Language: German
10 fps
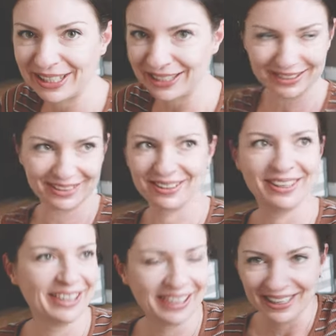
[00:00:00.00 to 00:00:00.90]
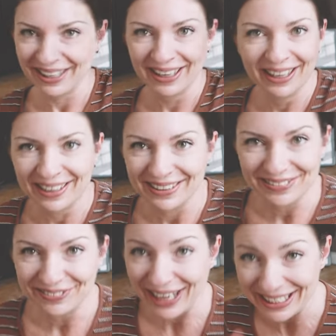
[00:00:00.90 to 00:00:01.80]
denkt sich, äh,
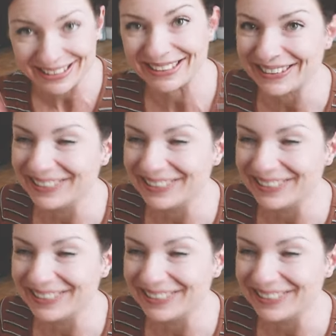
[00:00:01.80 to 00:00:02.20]
was?